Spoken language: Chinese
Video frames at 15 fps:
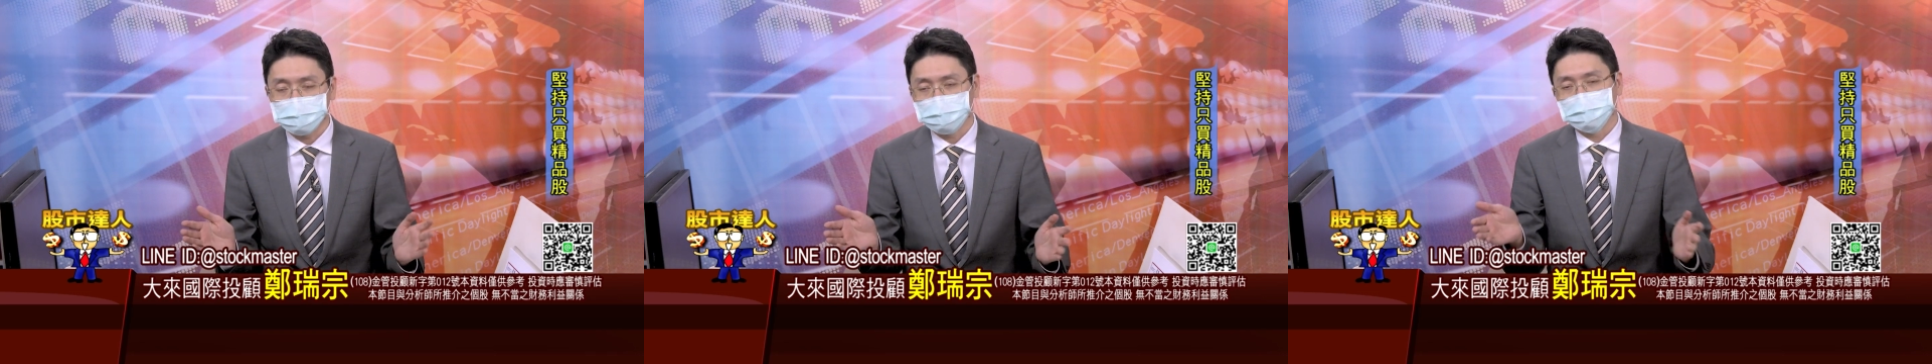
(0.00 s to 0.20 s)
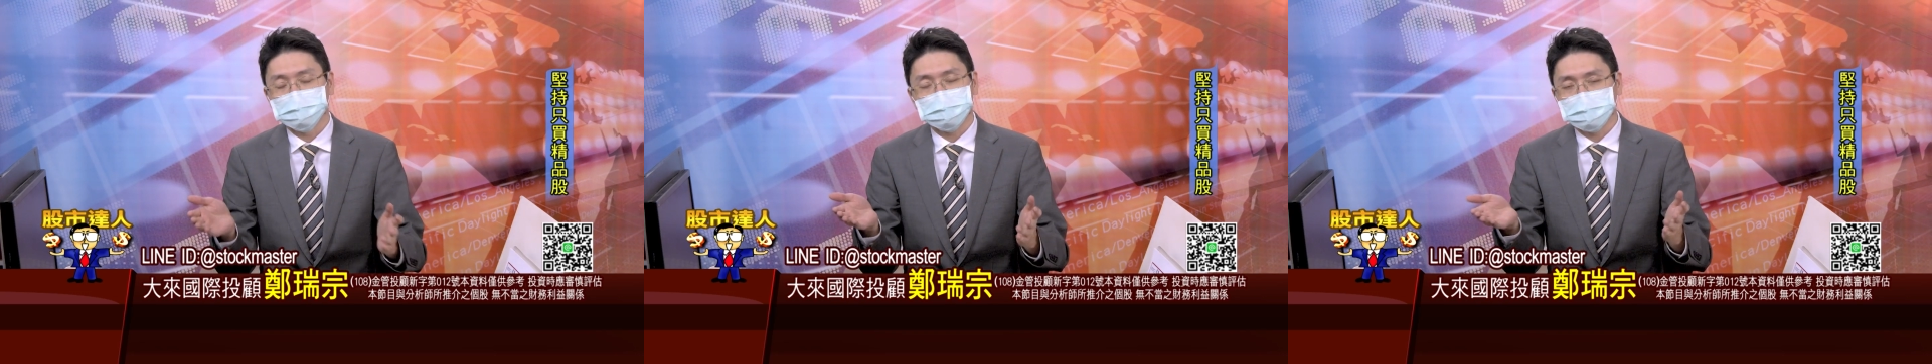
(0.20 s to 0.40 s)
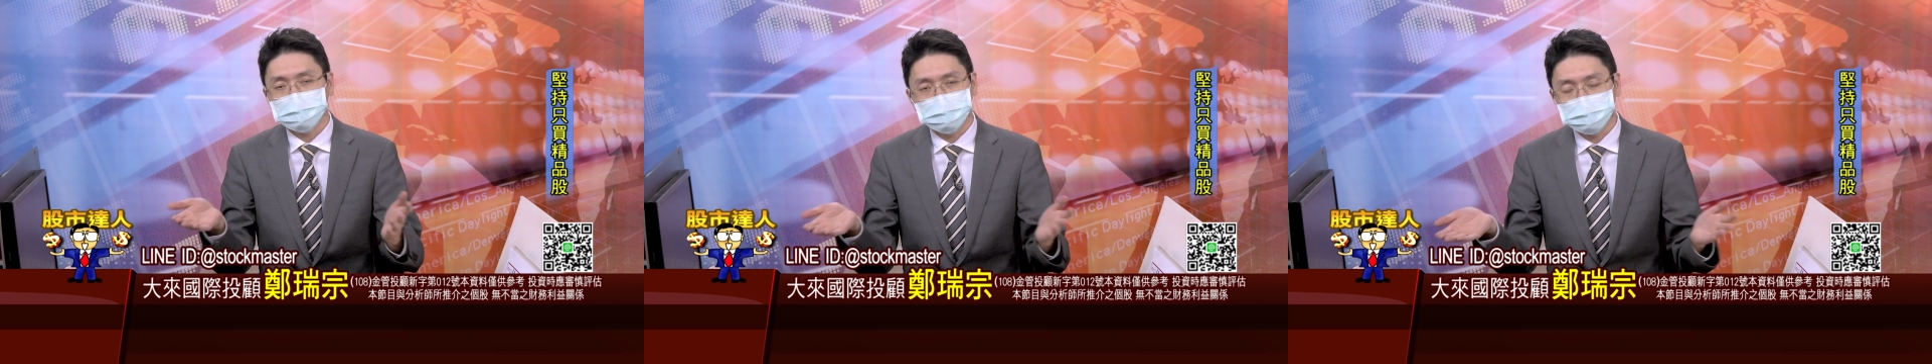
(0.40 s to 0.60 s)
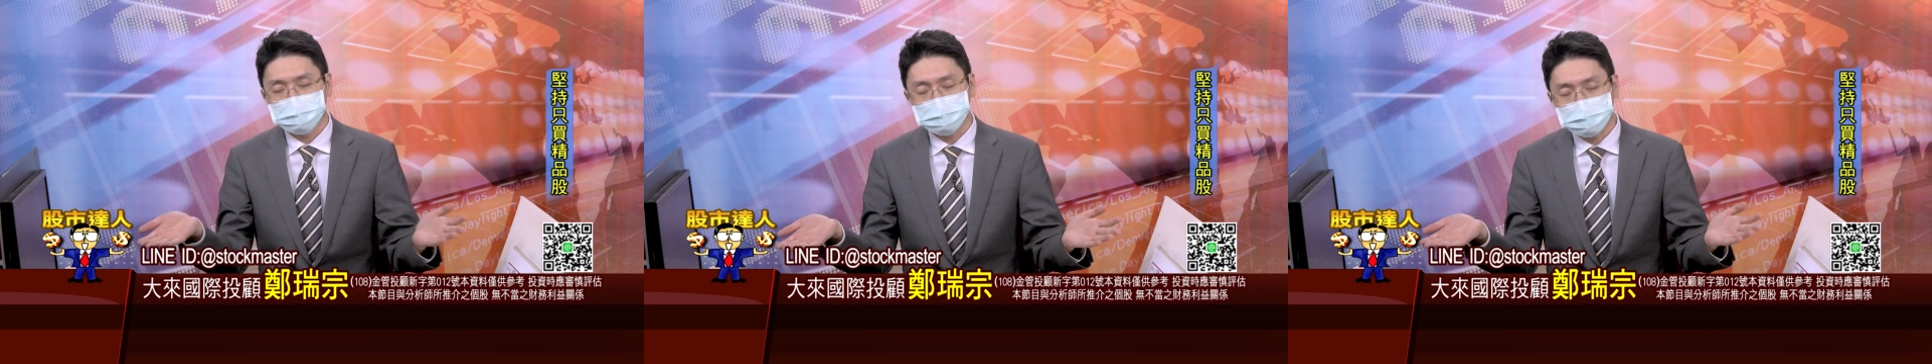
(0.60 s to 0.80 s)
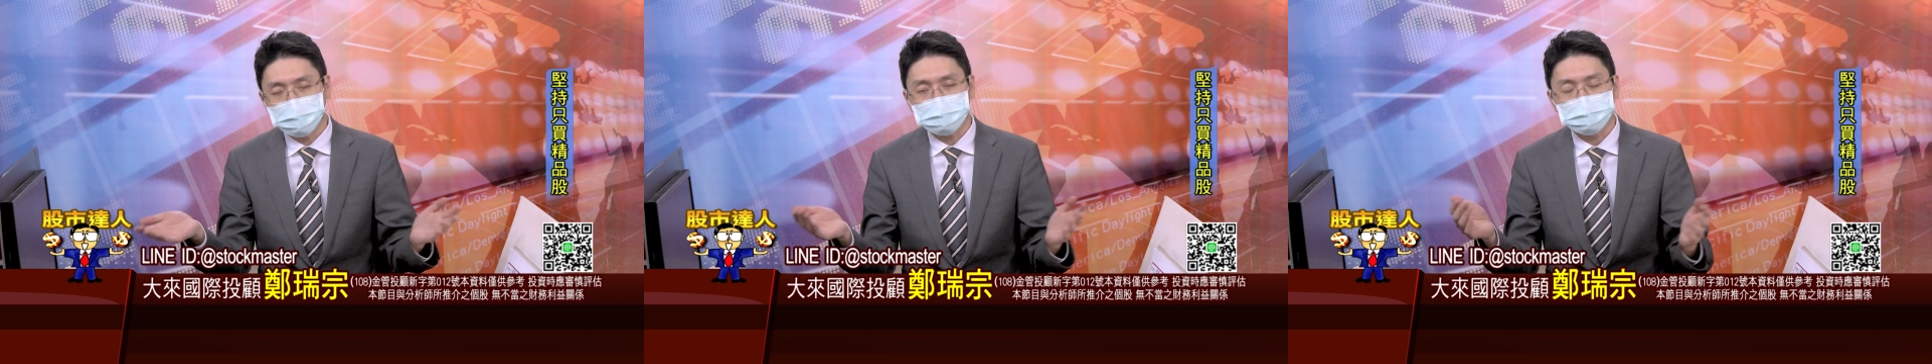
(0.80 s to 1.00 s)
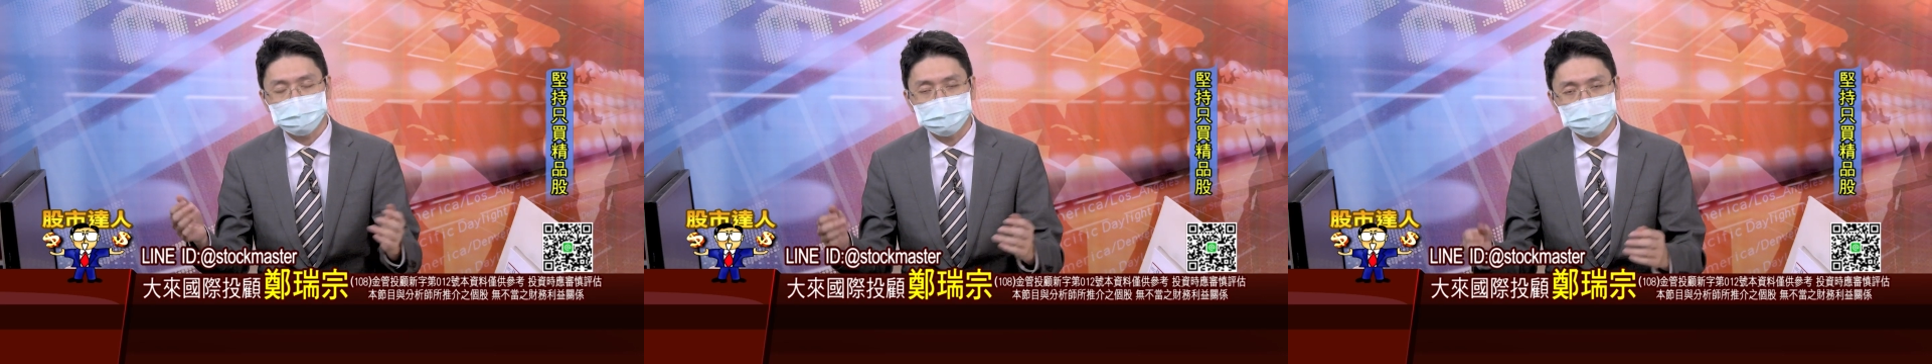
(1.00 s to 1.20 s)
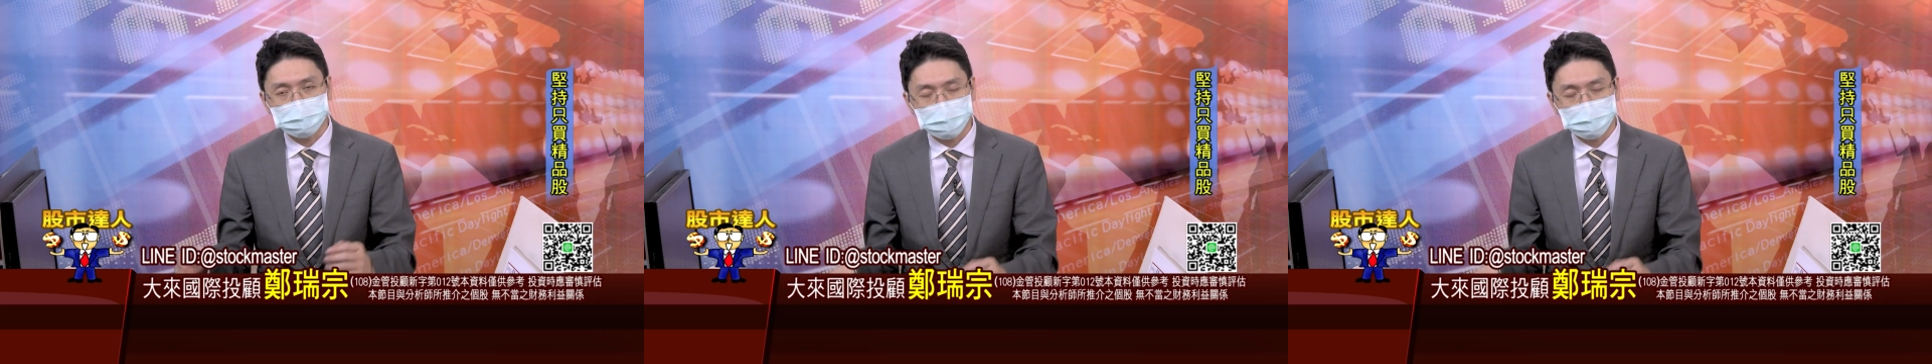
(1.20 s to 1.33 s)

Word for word: 以我们在这边就是耐心等